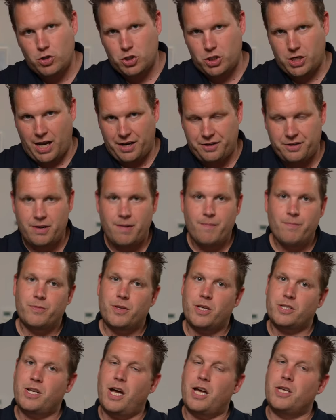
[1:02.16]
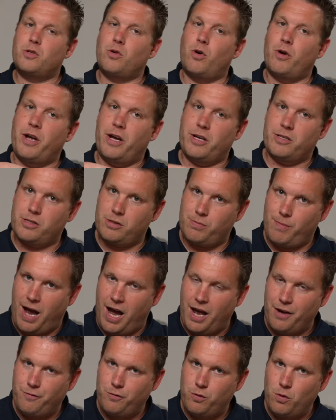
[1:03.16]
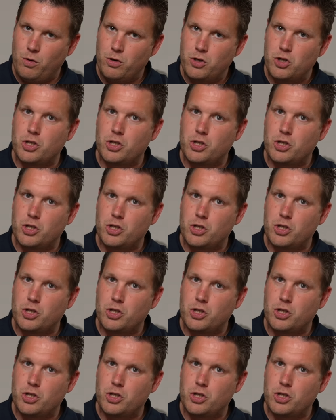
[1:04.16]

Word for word: statt. Das heißt, euer Smartphone